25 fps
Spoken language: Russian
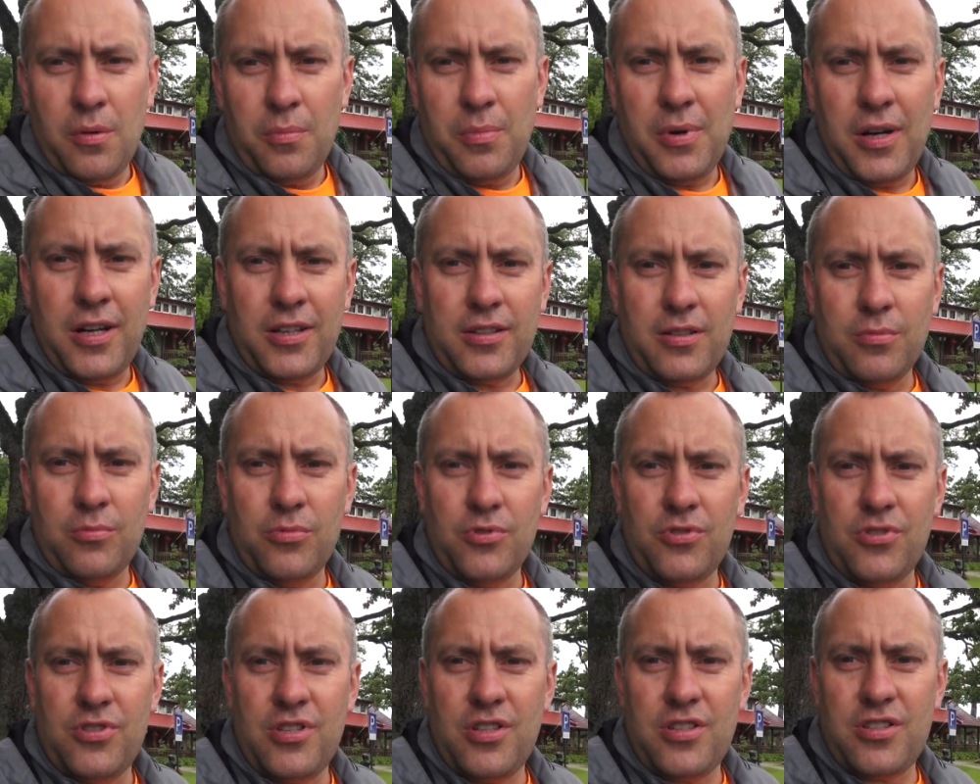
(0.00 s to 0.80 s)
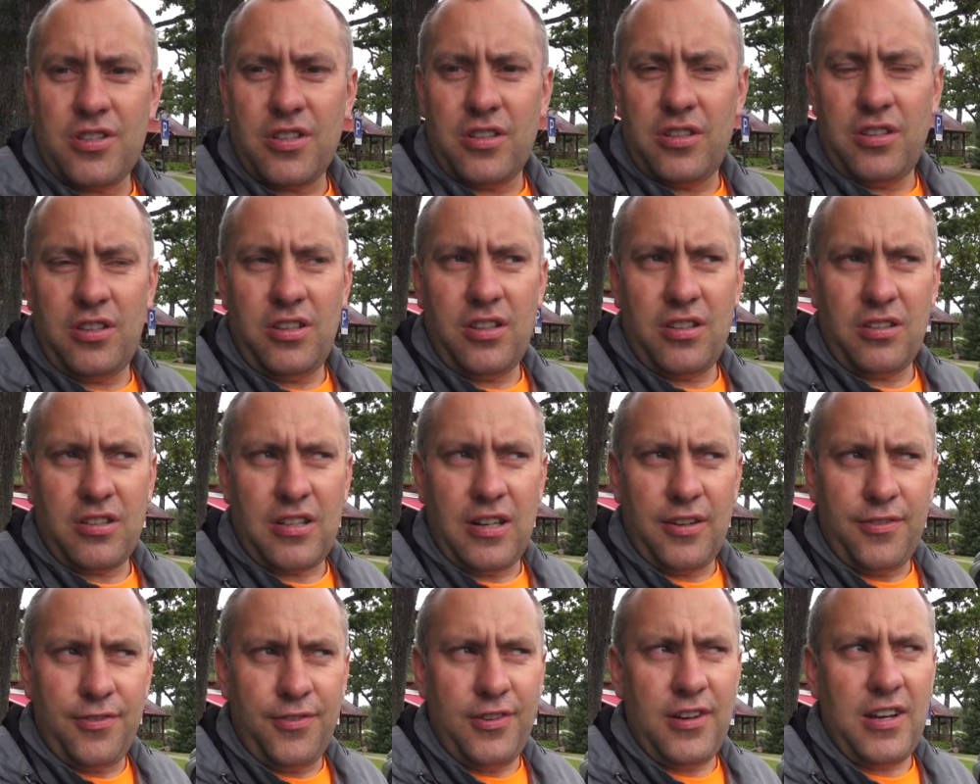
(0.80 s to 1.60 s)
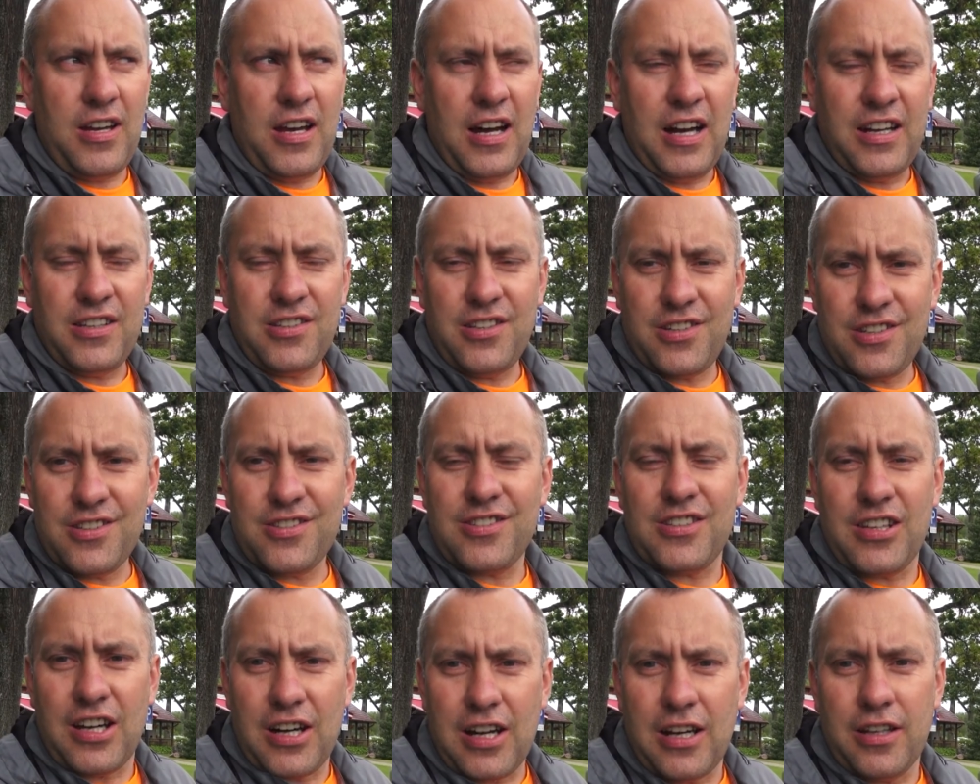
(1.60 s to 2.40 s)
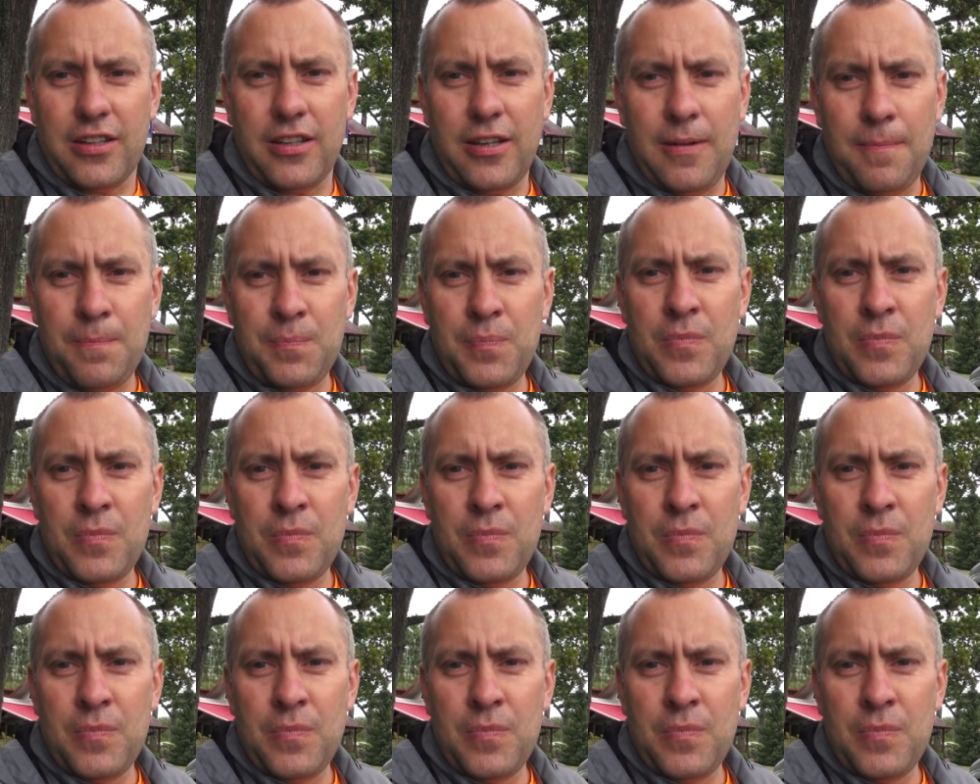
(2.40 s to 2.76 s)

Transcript: поэтому здесь кафе, а не рестораны.